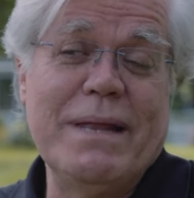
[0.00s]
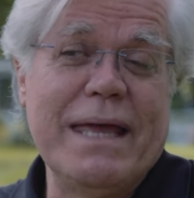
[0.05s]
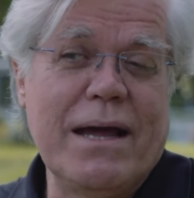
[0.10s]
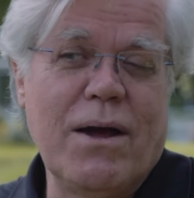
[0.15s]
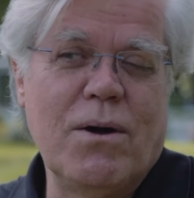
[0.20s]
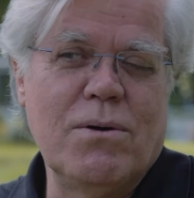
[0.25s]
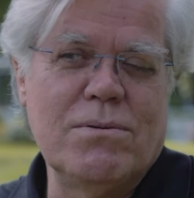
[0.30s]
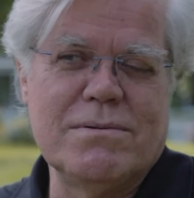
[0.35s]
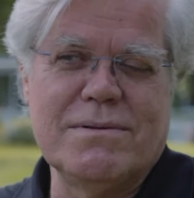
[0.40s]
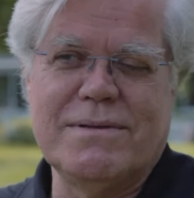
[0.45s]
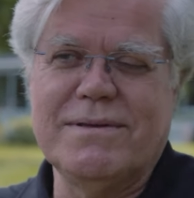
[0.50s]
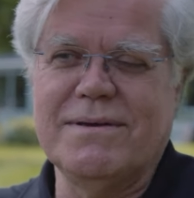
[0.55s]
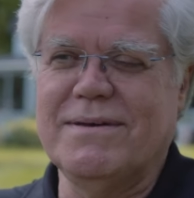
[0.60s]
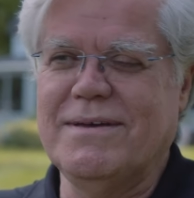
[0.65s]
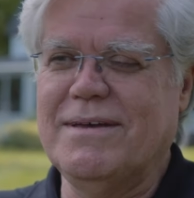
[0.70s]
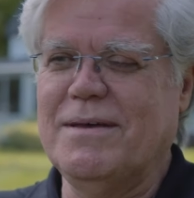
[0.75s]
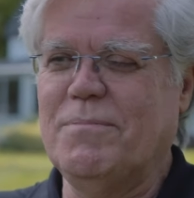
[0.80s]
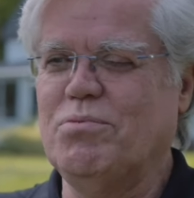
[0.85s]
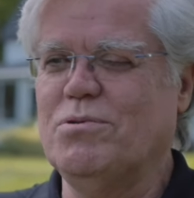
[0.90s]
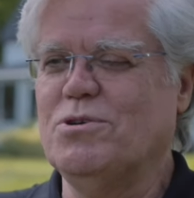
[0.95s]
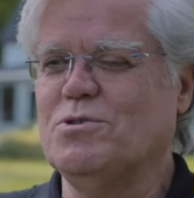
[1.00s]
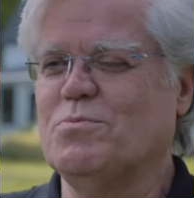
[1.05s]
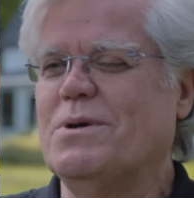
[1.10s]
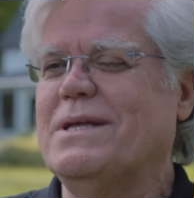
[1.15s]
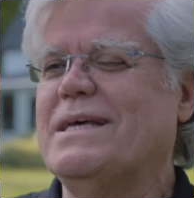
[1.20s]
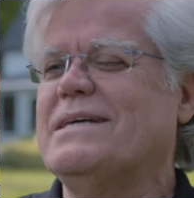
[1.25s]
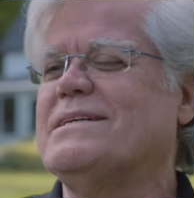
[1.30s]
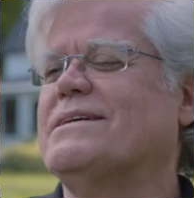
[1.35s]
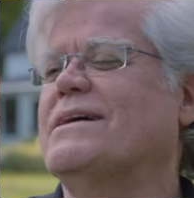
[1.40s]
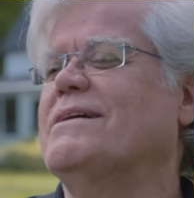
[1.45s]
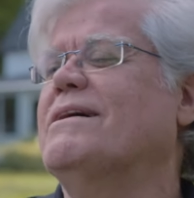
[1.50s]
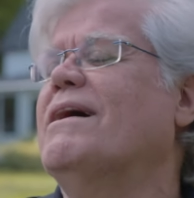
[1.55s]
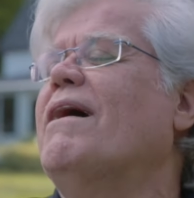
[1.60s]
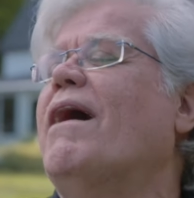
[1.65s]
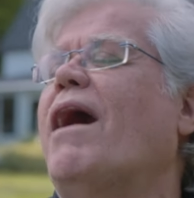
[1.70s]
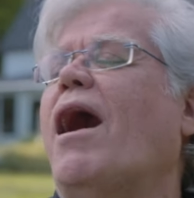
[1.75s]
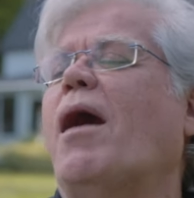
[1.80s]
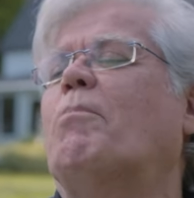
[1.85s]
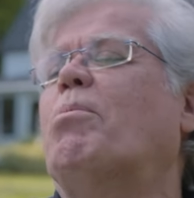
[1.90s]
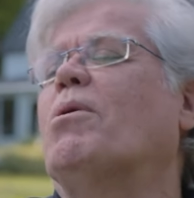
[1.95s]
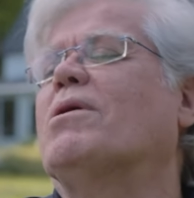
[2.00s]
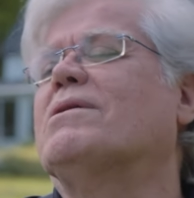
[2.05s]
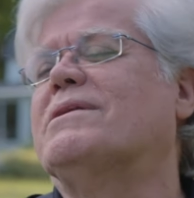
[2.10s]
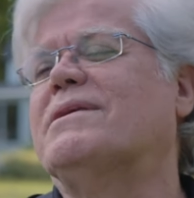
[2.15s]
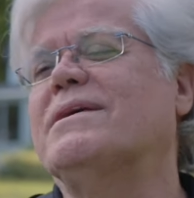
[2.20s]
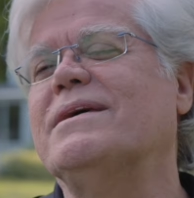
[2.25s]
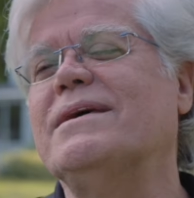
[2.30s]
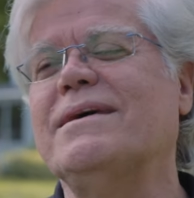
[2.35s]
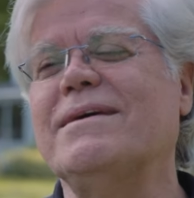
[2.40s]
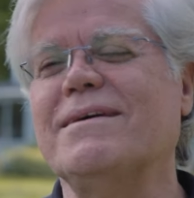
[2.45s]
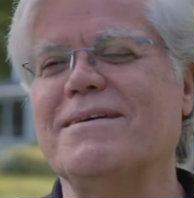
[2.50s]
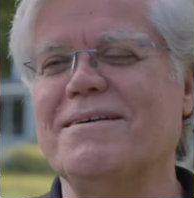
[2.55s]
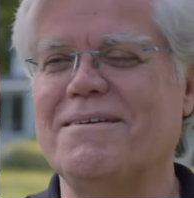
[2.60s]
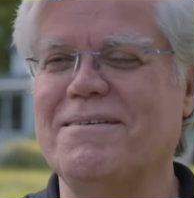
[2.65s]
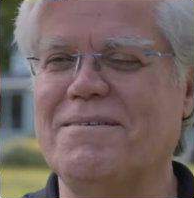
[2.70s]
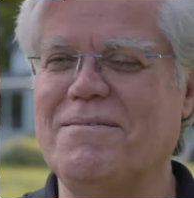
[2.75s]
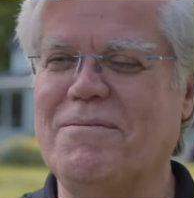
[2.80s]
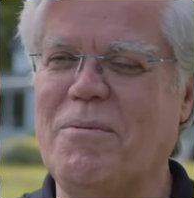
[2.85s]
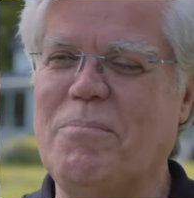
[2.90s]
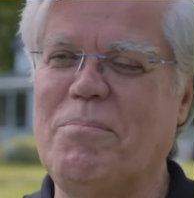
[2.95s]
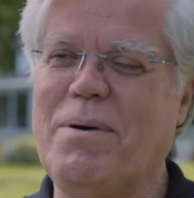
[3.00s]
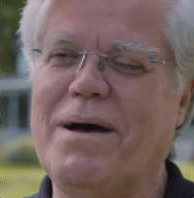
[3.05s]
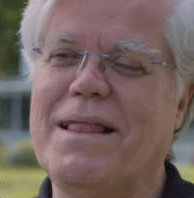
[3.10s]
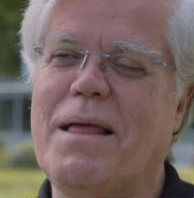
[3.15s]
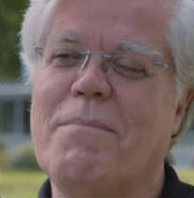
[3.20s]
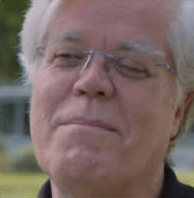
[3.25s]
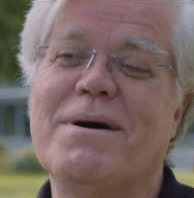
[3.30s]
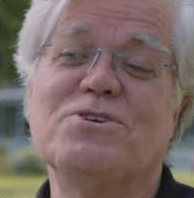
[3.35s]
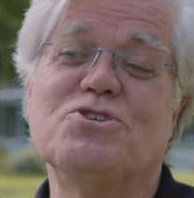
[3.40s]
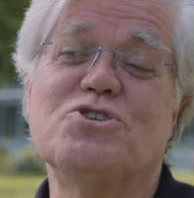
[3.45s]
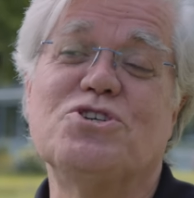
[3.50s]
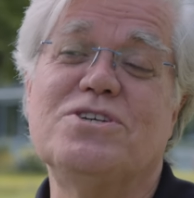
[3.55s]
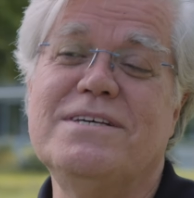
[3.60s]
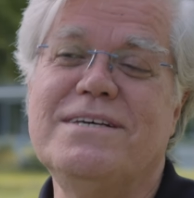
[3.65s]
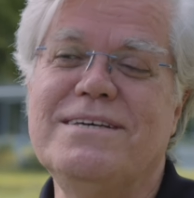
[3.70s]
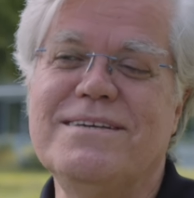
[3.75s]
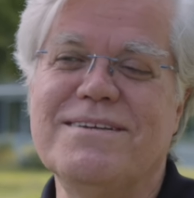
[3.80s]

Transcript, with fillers: les contes, et euh, puis je me laisse emporter euh, par la magie